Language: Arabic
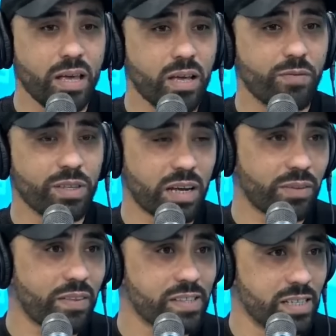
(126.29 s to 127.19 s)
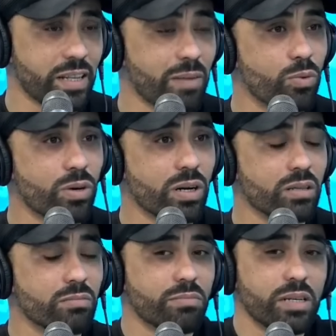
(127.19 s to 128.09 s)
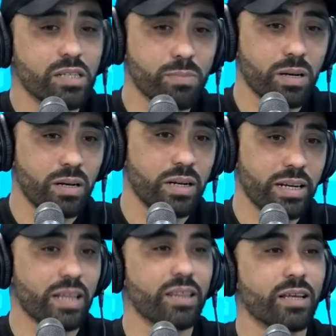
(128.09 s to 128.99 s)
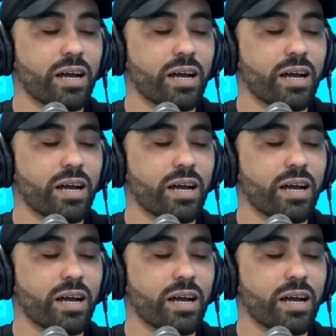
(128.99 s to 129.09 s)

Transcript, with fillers: آه، في ظرف ثلاث سنين نلعبوا بالنسبه لينا